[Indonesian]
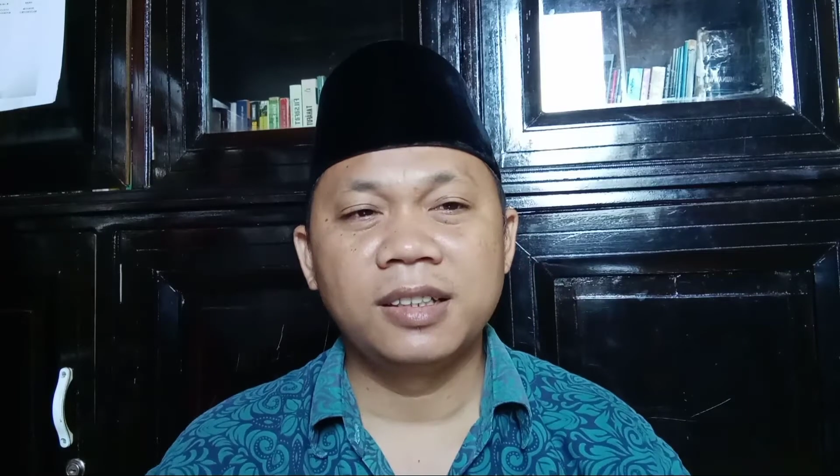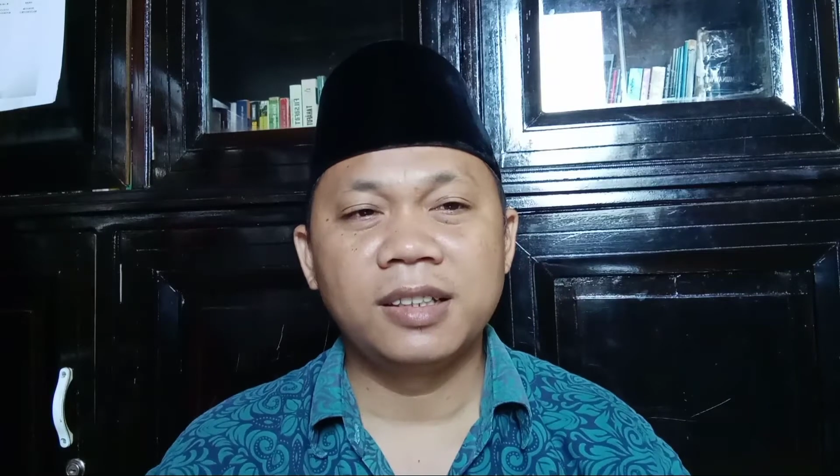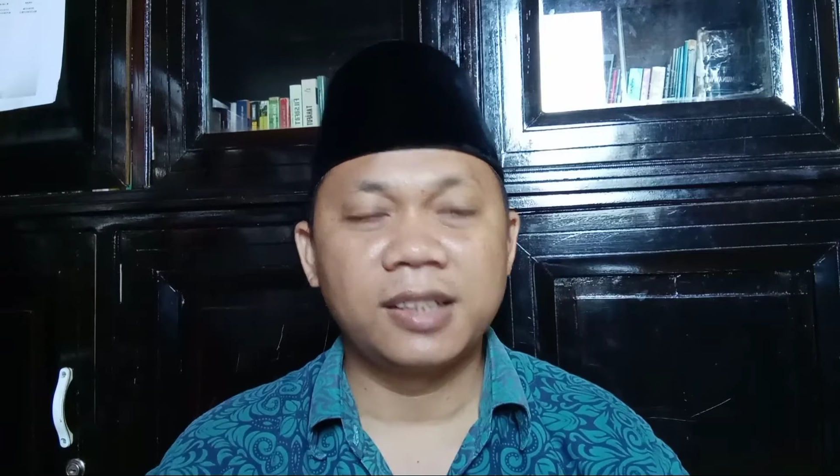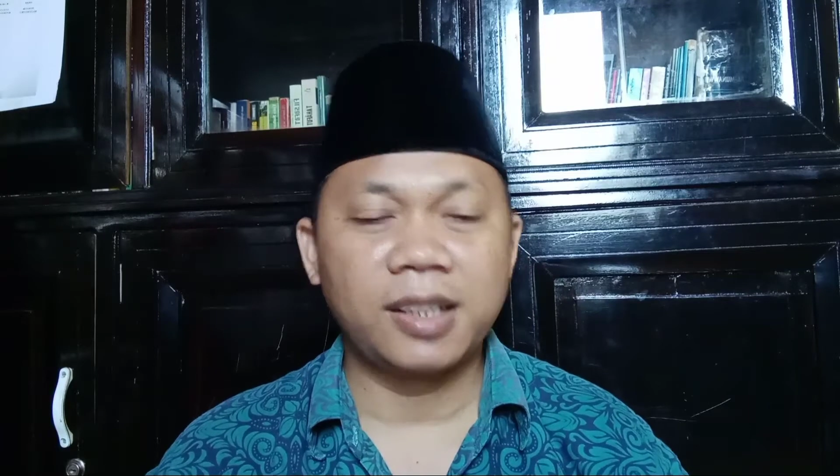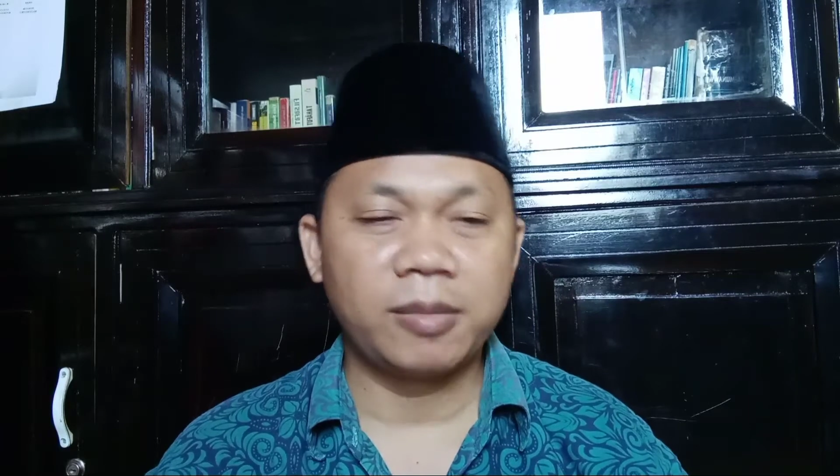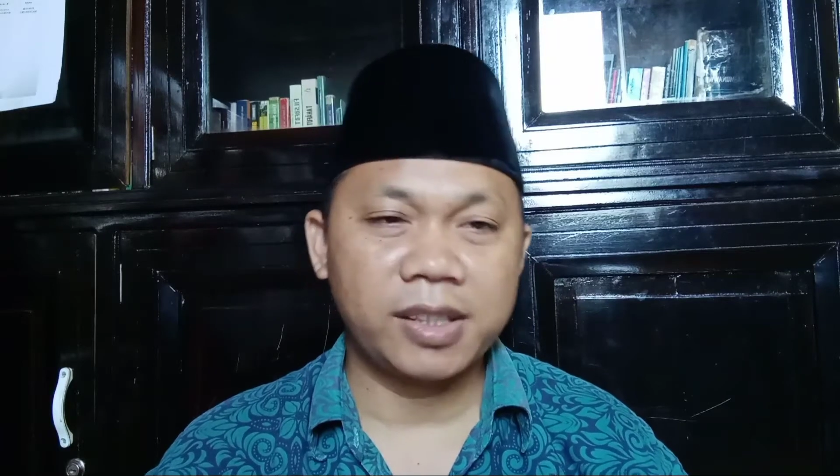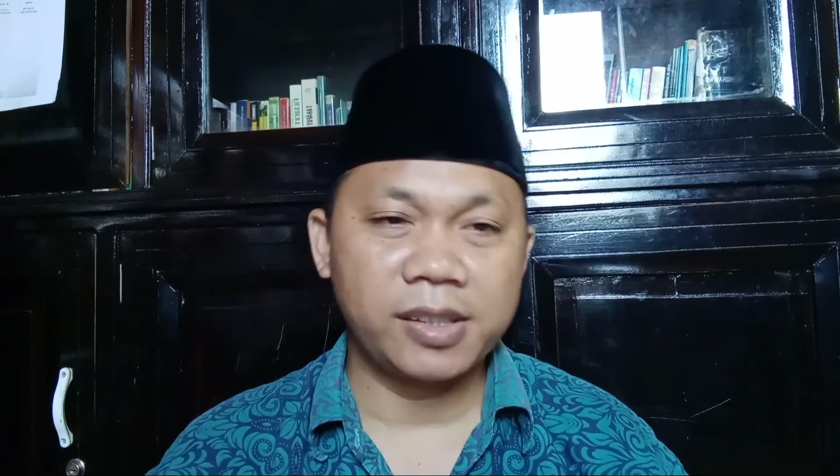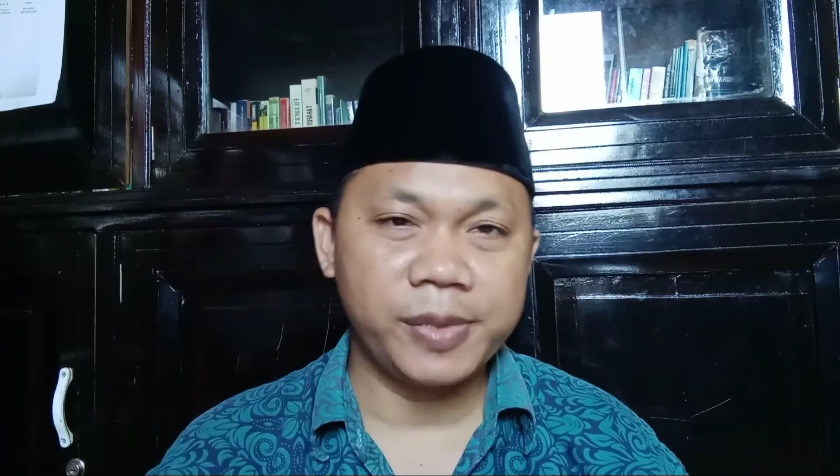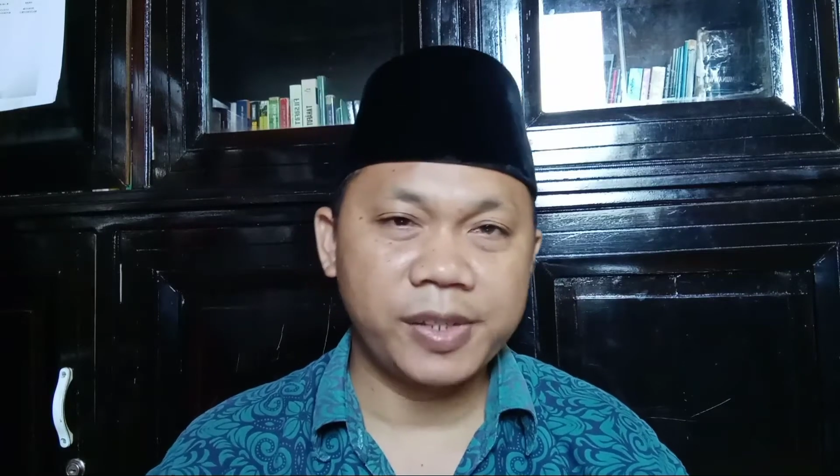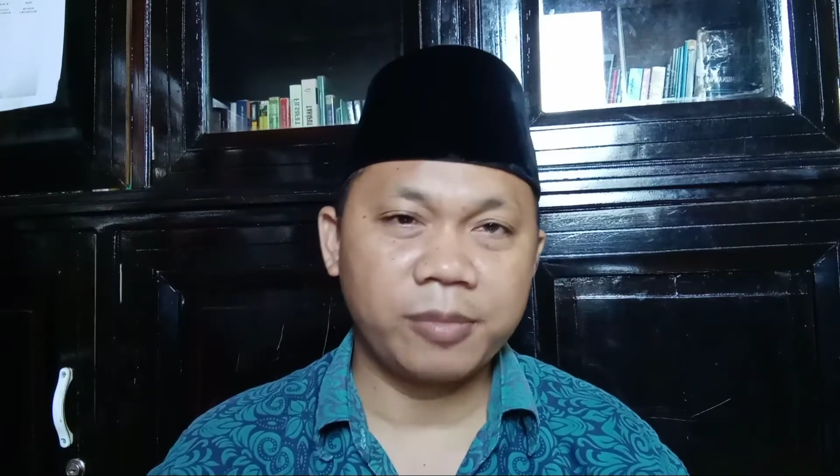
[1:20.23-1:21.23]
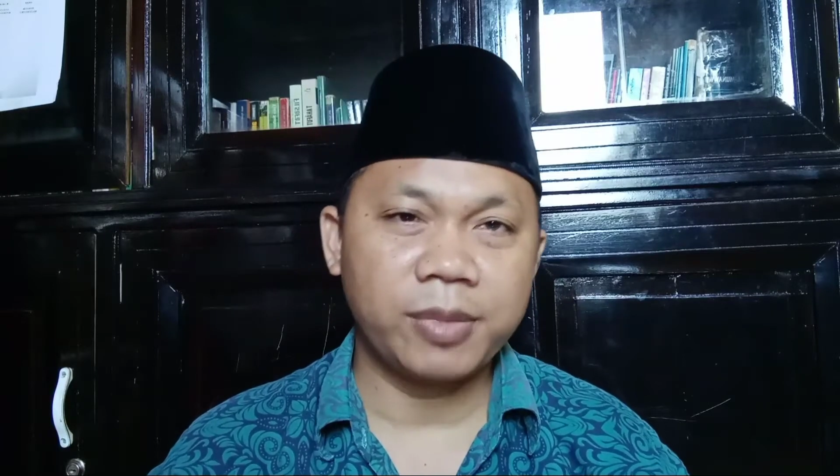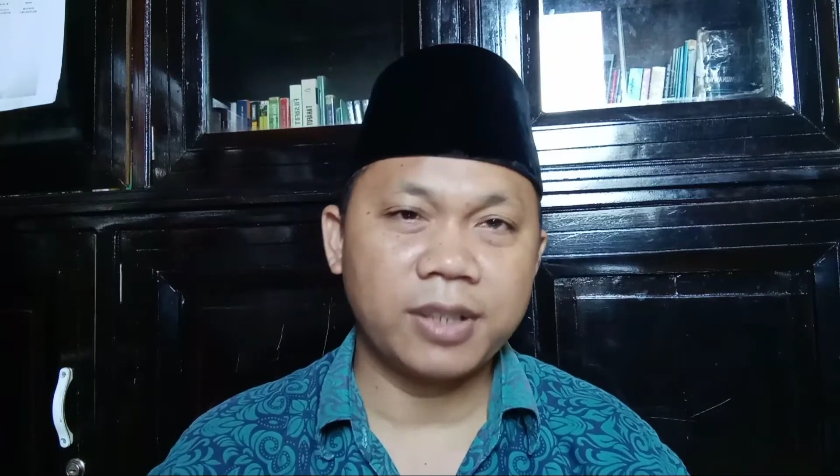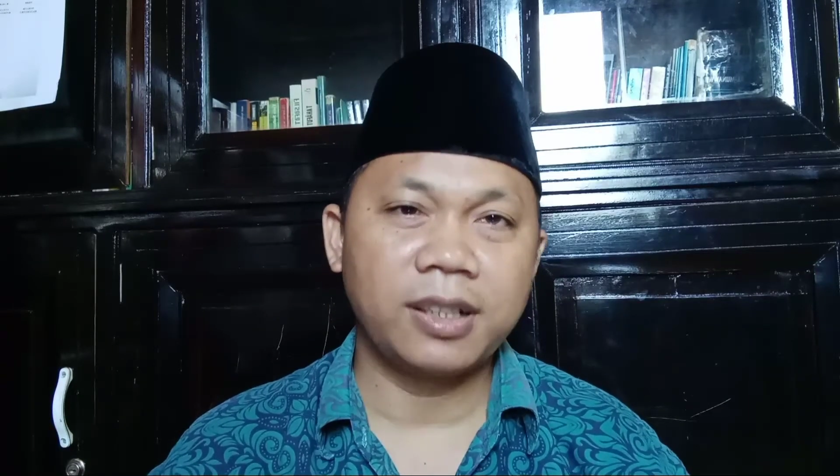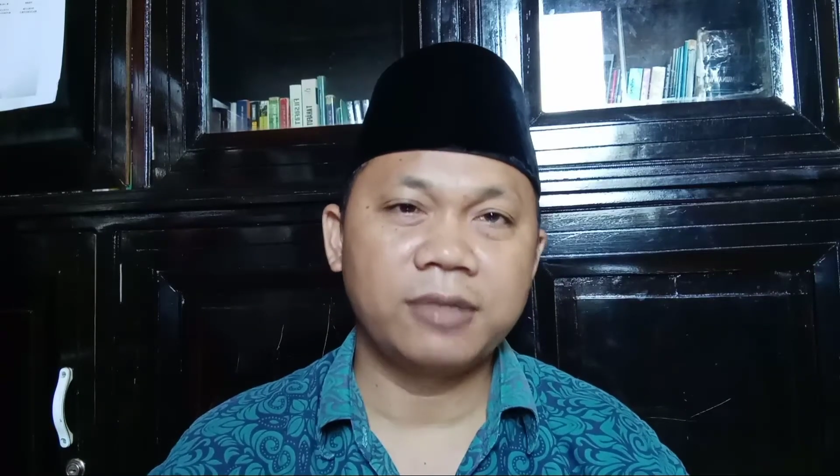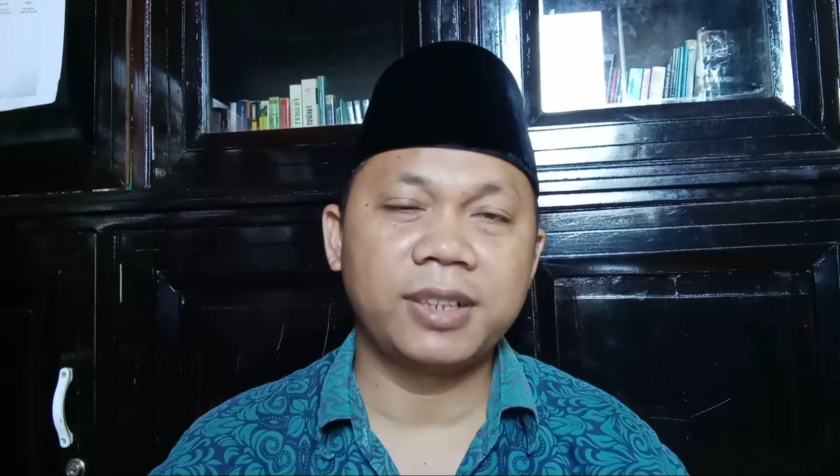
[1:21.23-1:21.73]
kita masih bisa
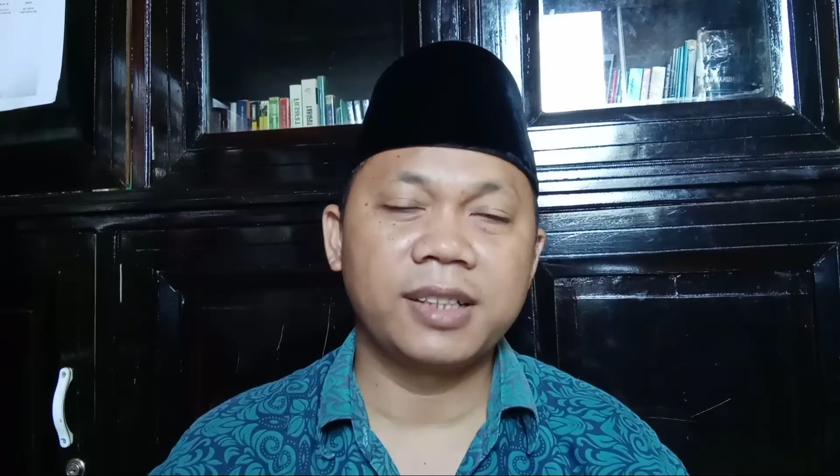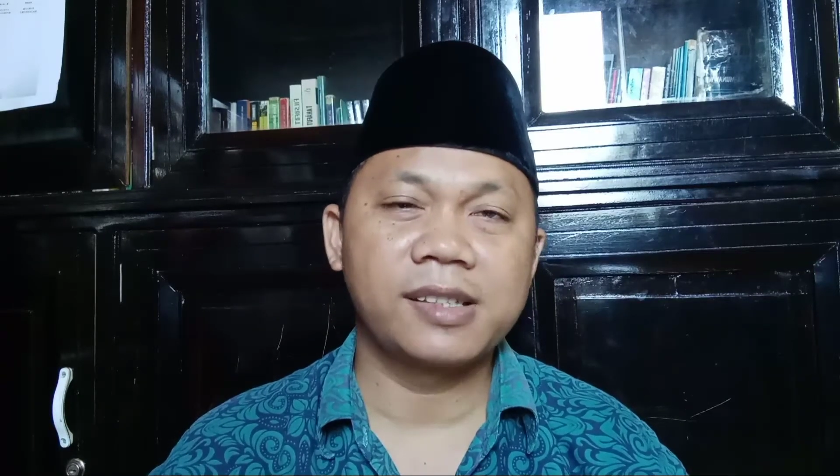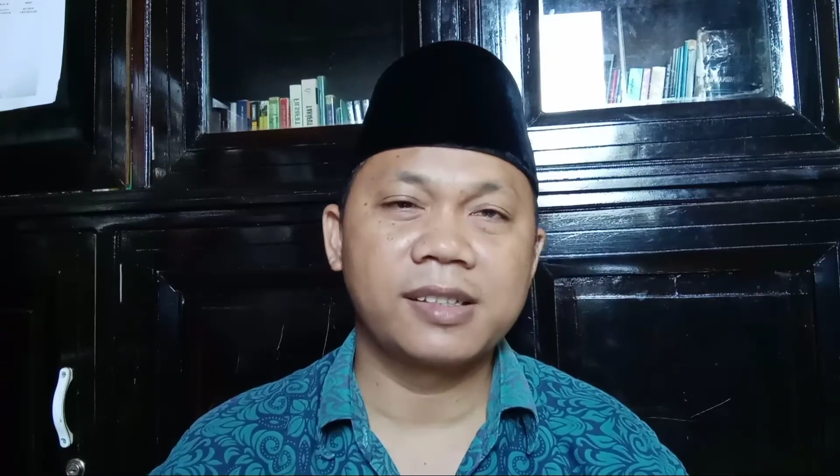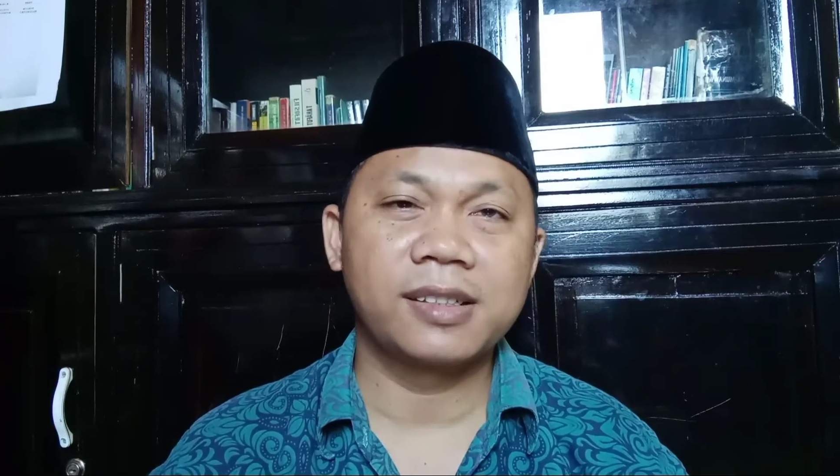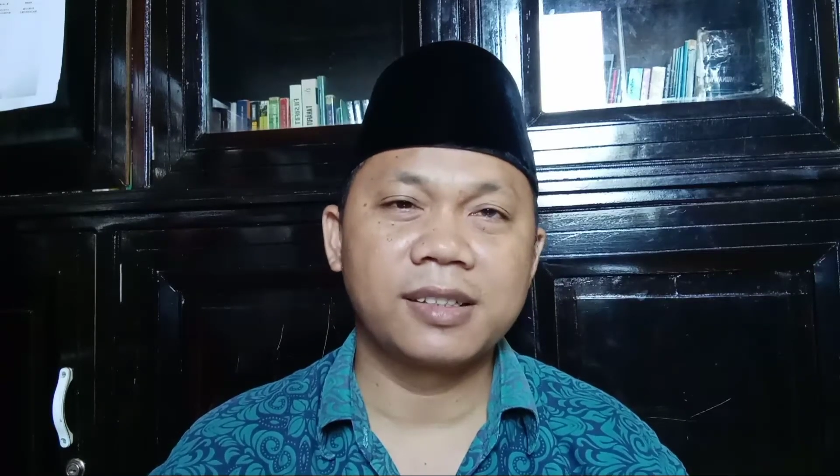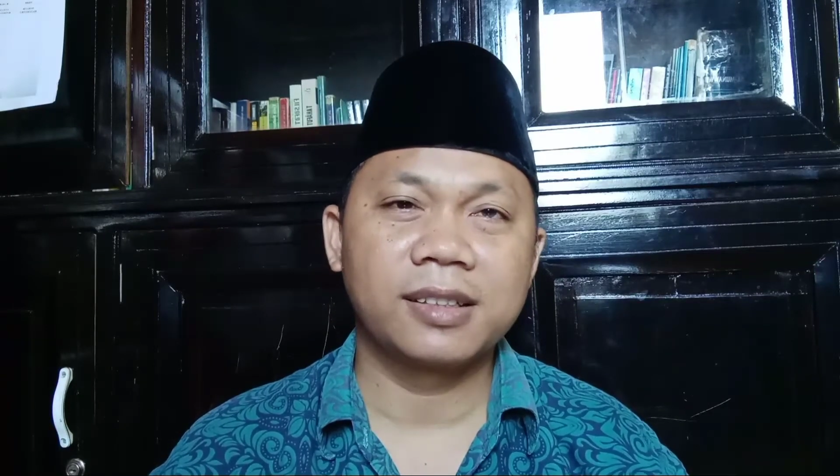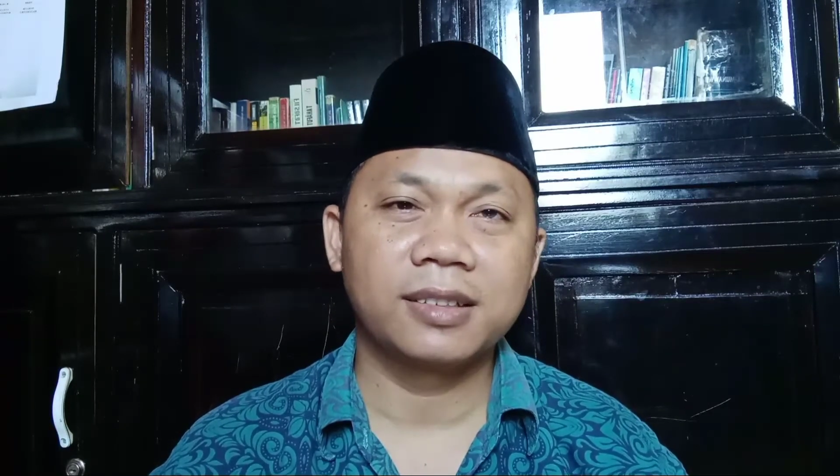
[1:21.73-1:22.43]
bernafas